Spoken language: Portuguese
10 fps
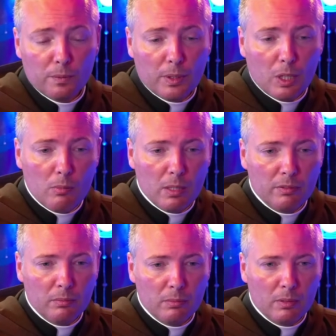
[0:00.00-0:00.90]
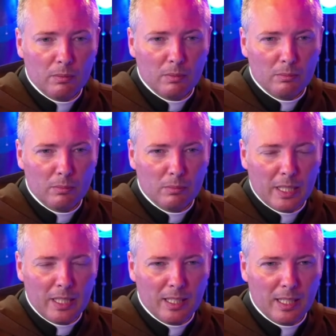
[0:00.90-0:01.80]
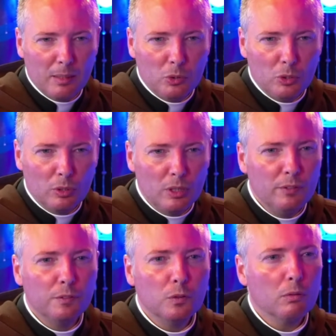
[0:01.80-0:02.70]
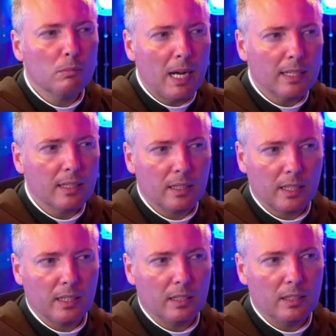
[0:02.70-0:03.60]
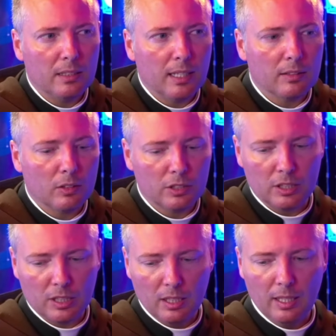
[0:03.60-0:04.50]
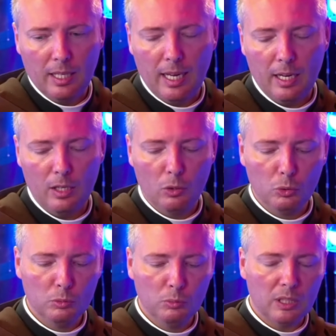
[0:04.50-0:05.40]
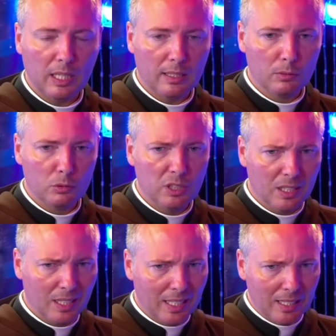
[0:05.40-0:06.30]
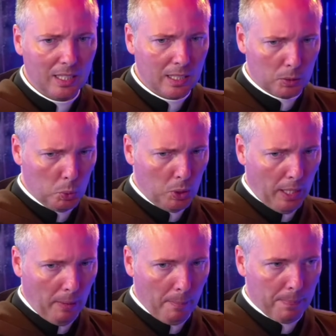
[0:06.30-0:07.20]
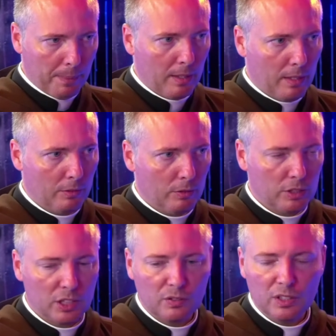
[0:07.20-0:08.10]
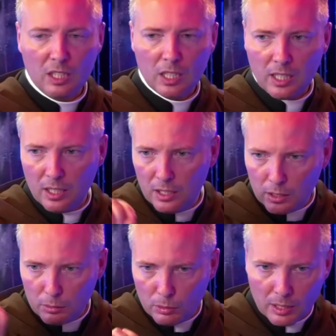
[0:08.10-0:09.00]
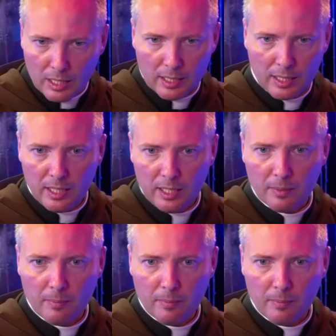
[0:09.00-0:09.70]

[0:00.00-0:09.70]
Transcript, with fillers: dão uma, uma, uma, ideia muito deformada da realidade. Ou seja, aquilo é, é, eu uso muito a analogia da caricatura. Você se fizer a caricatura de alguém,